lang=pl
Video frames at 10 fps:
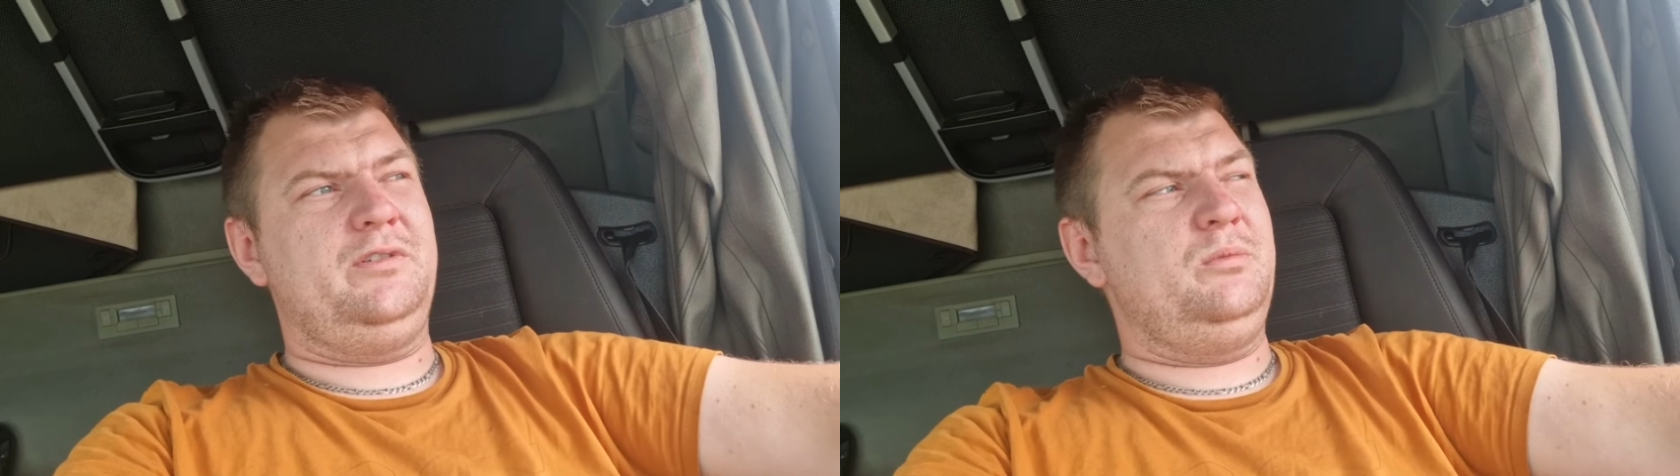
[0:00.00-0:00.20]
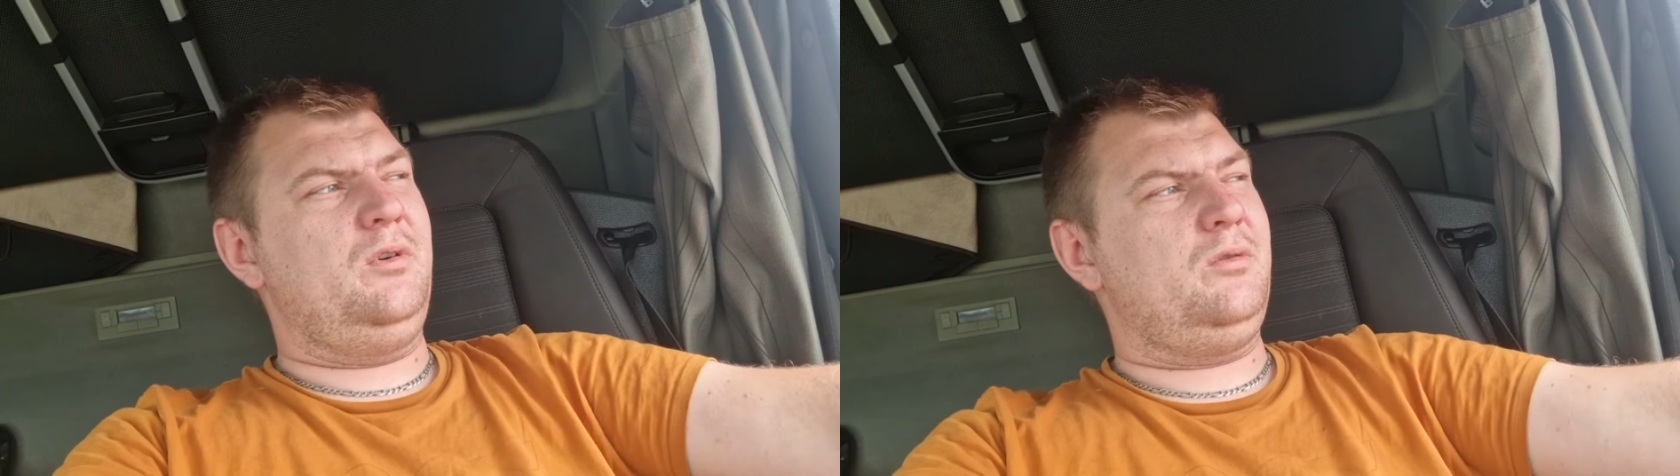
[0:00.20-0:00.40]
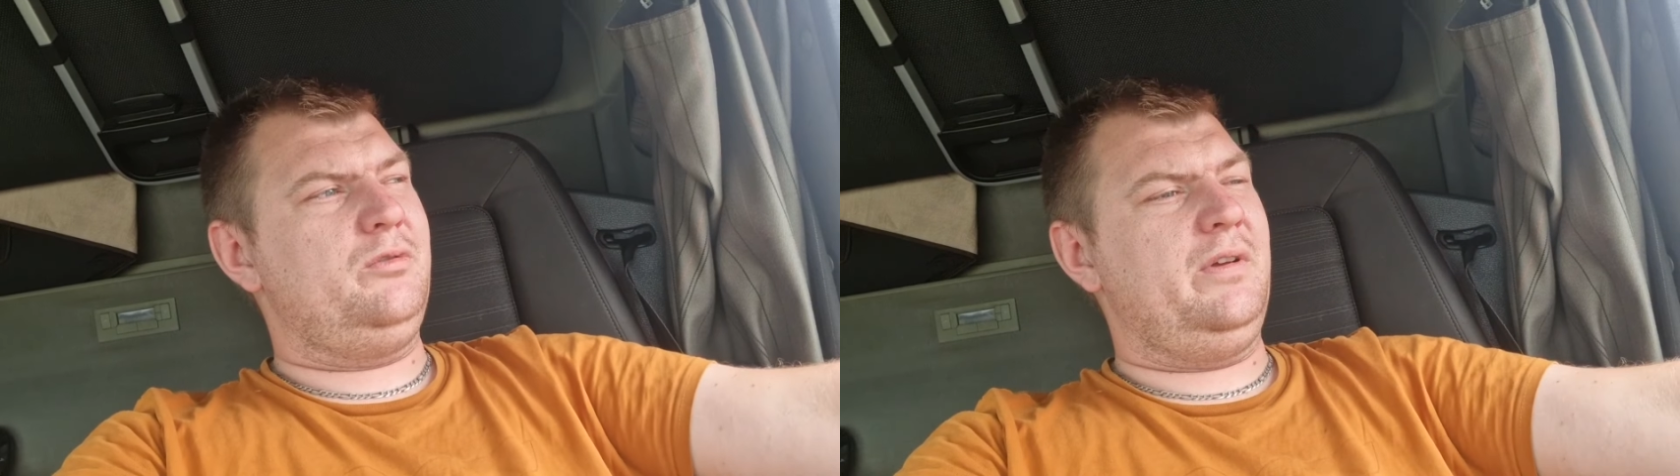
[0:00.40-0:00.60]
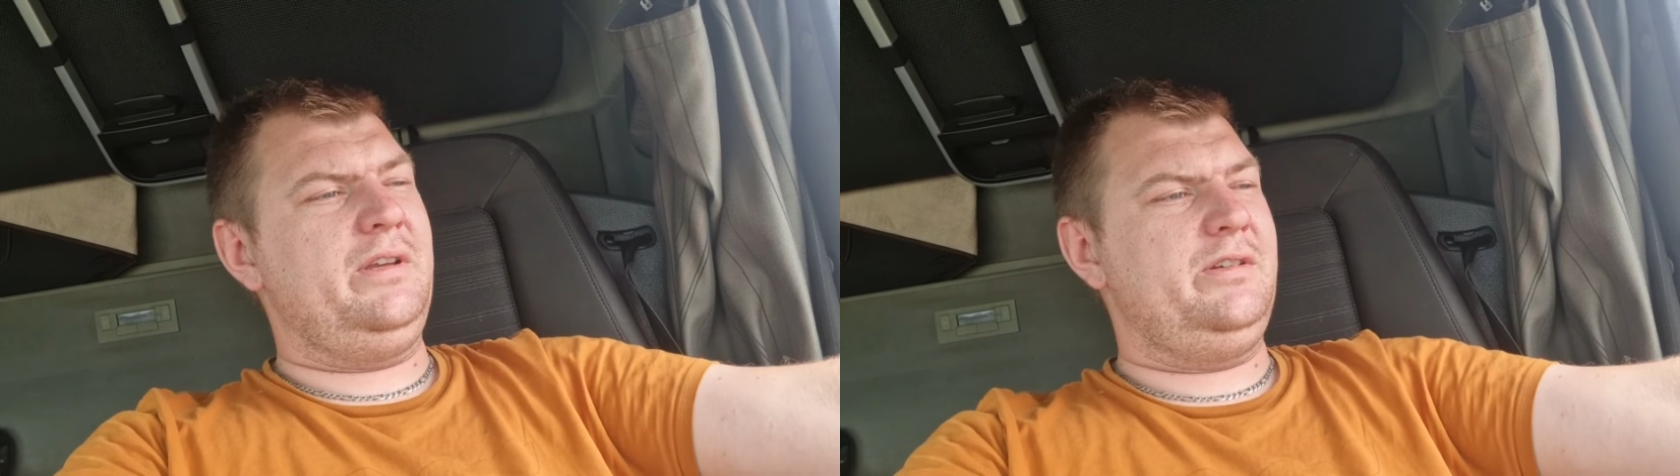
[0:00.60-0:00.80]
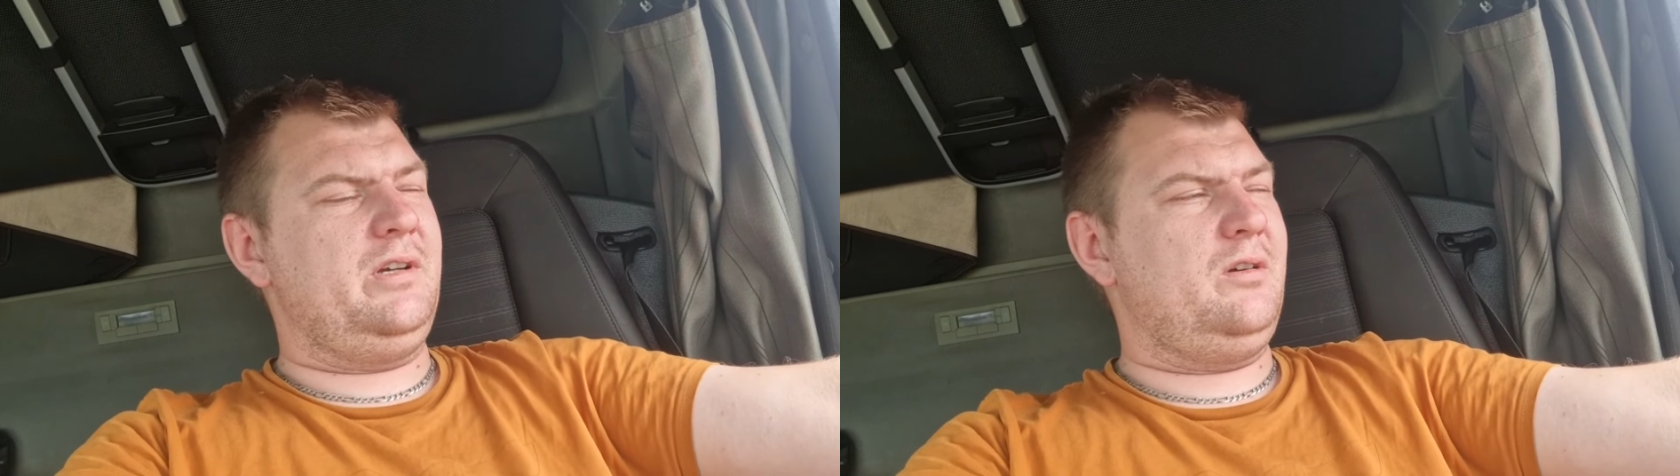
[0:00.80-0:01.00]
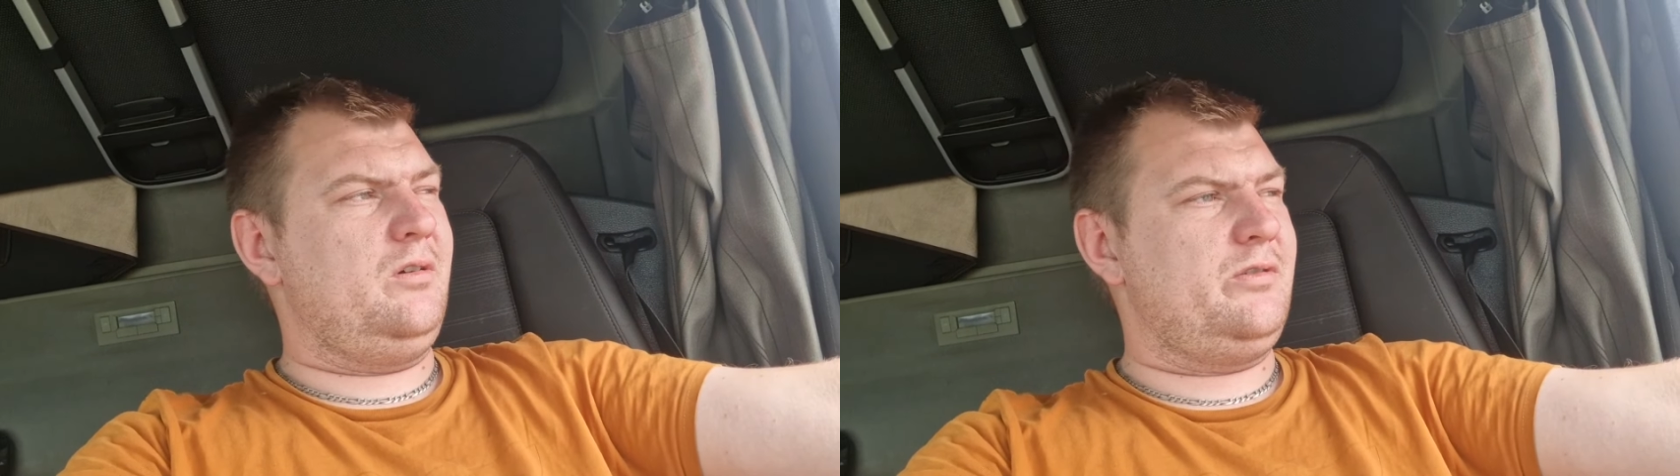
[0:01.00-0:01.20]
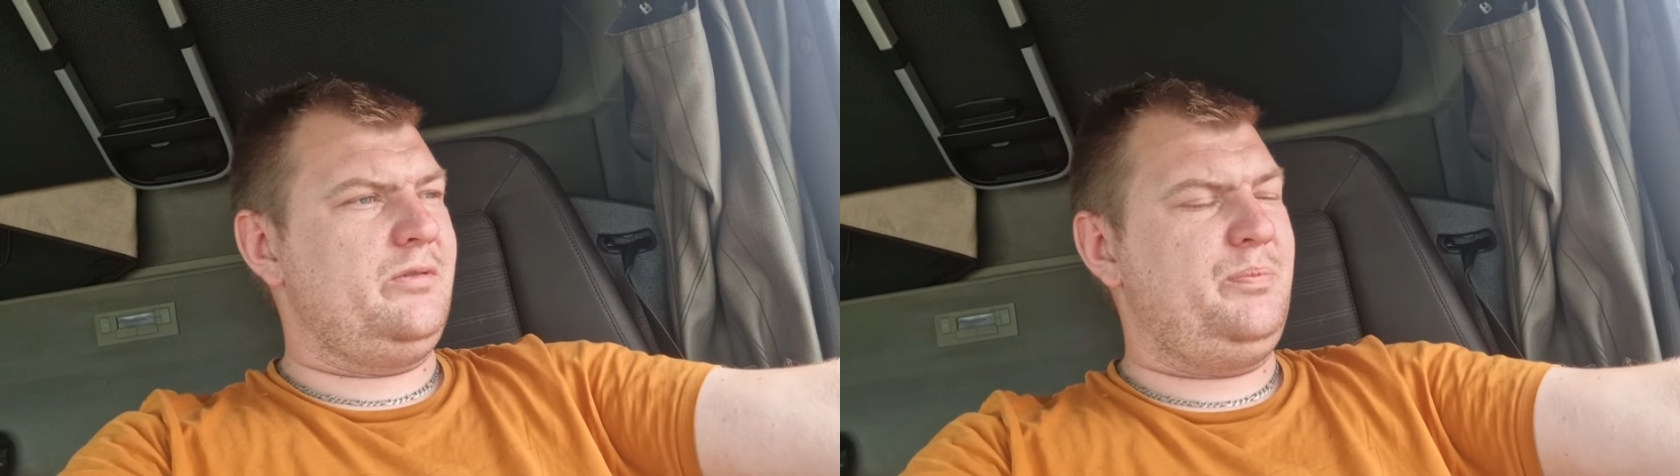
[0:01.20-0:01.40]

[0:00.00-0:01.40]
w tym roku 20 groszy,